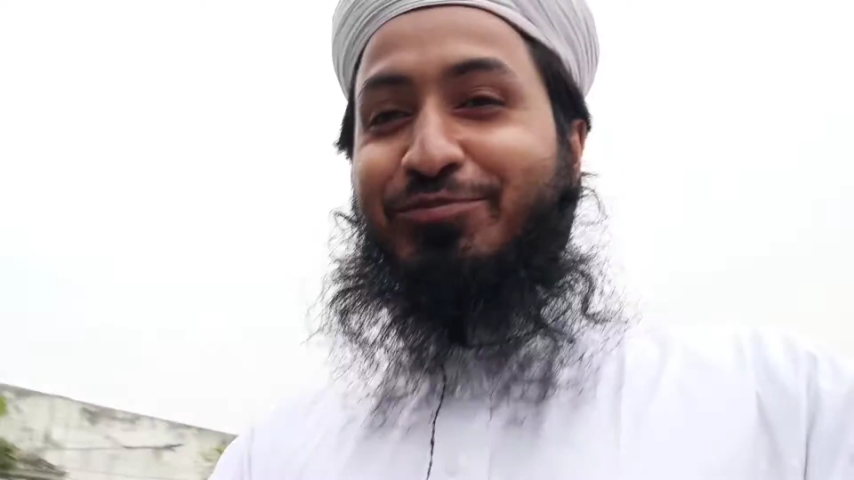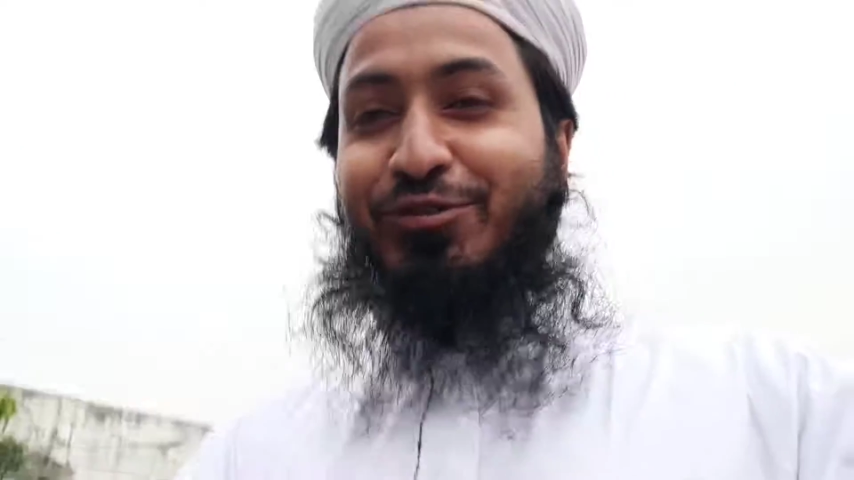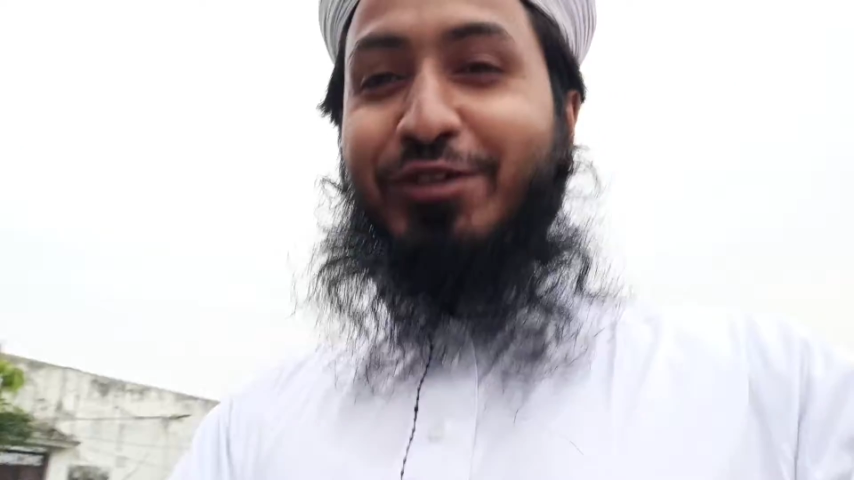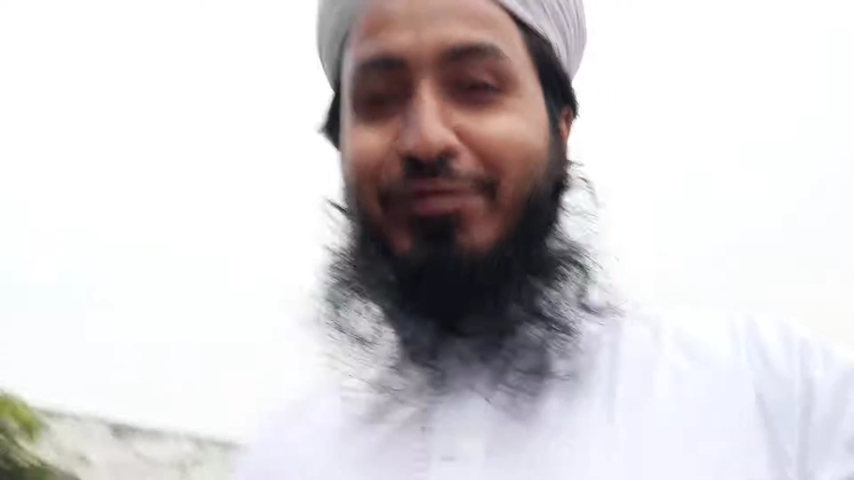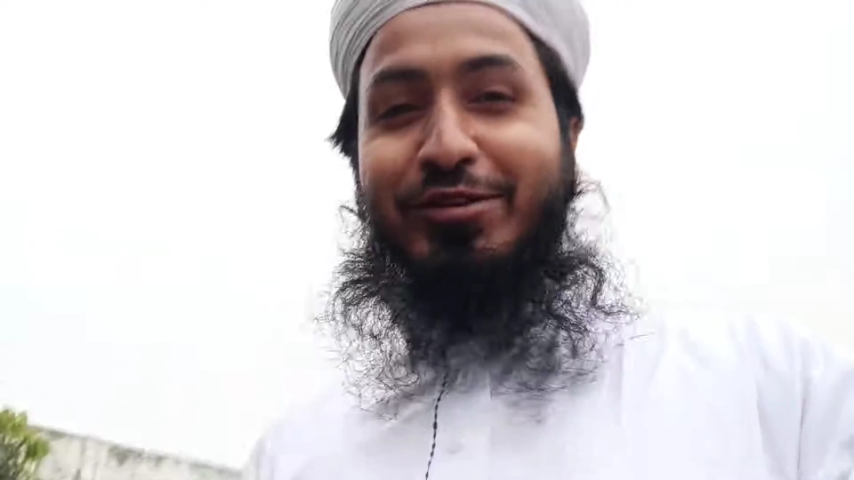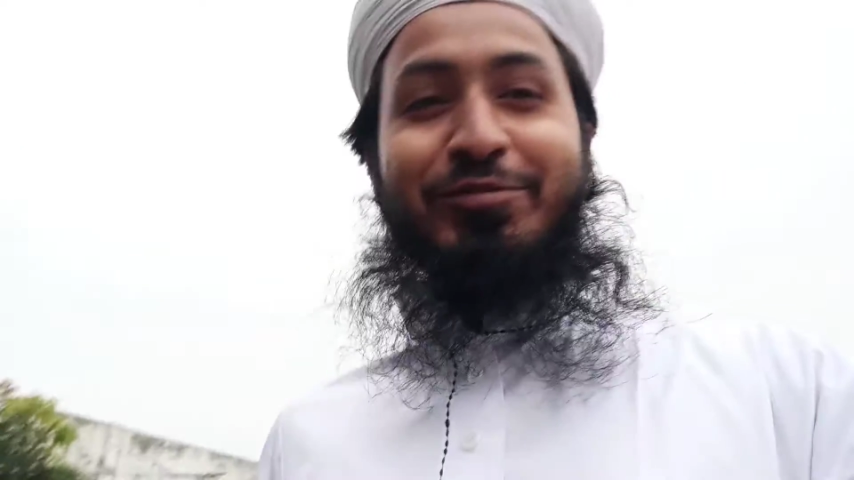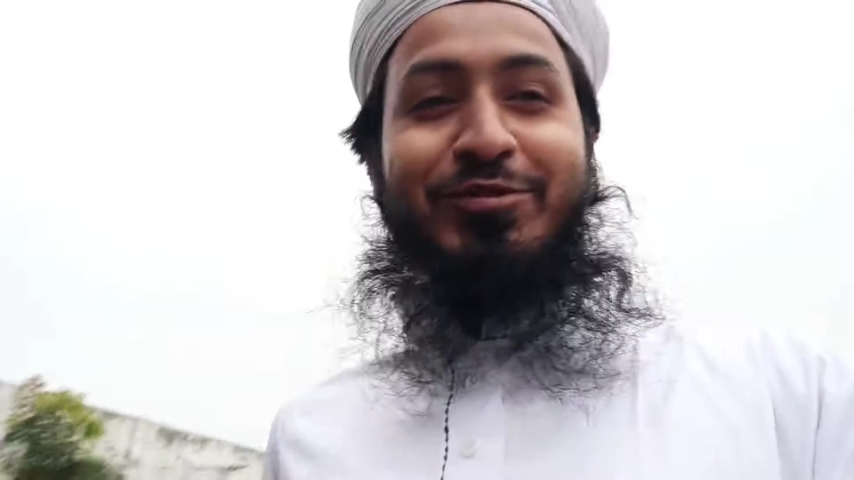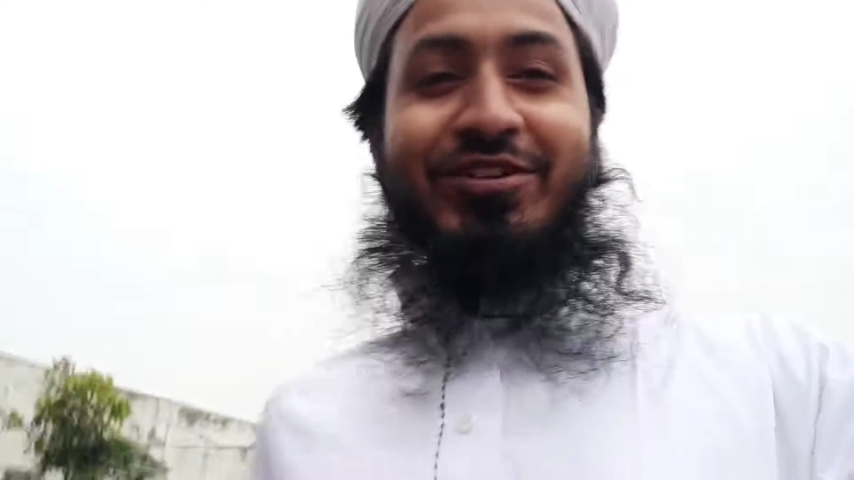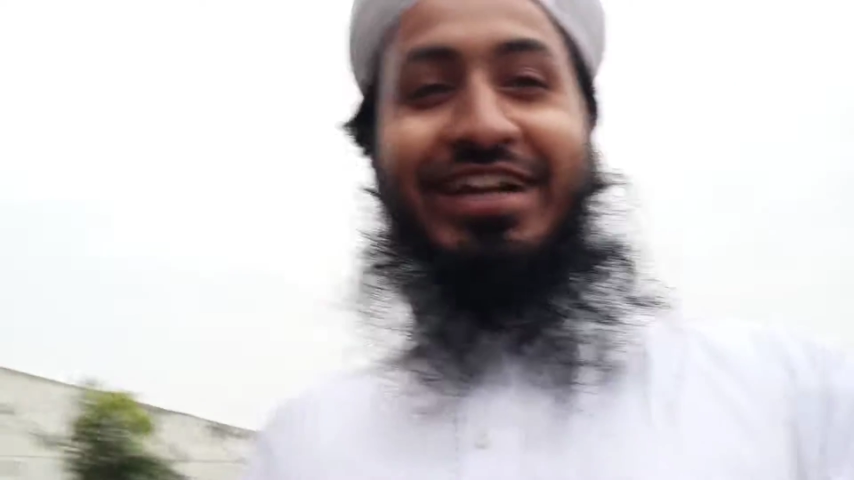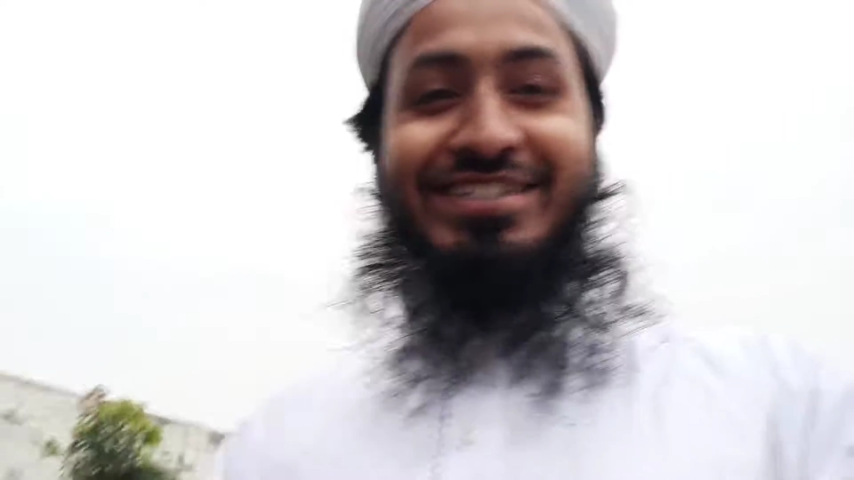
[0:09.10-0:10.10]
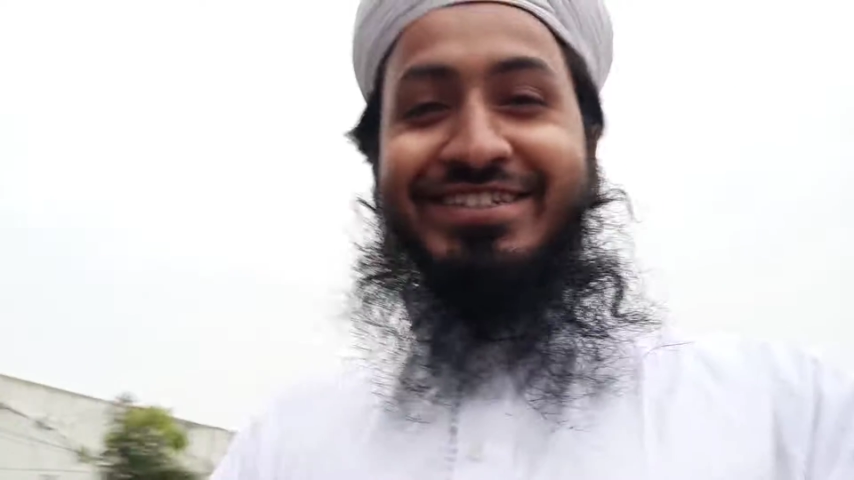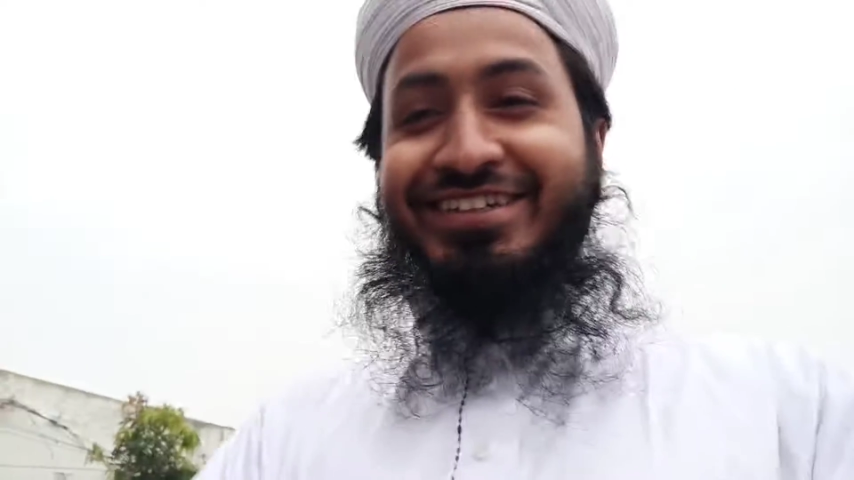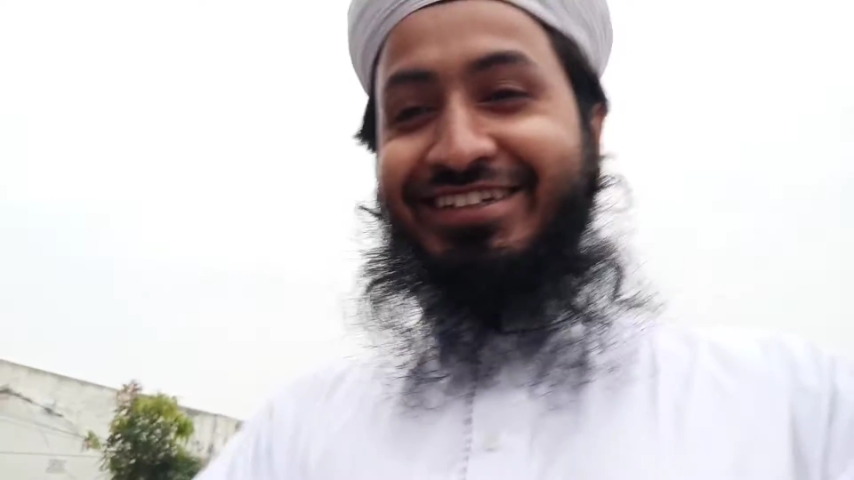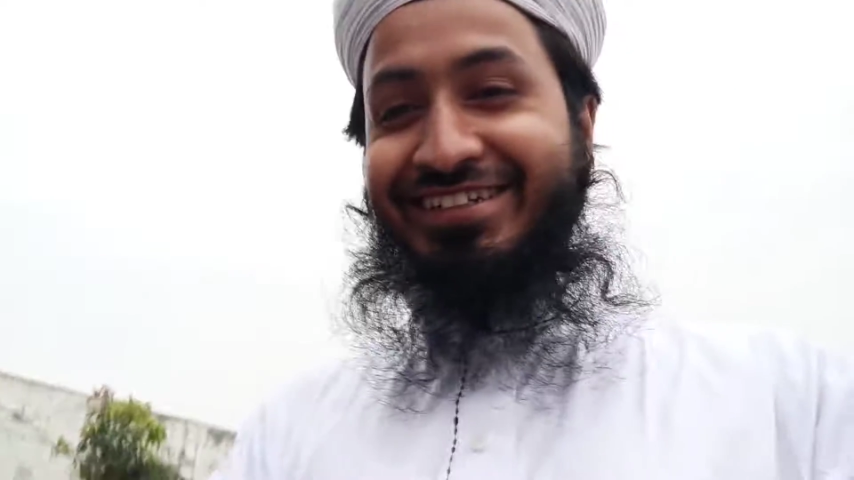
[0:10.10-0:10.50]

বরাবরের মতো হাঁটছি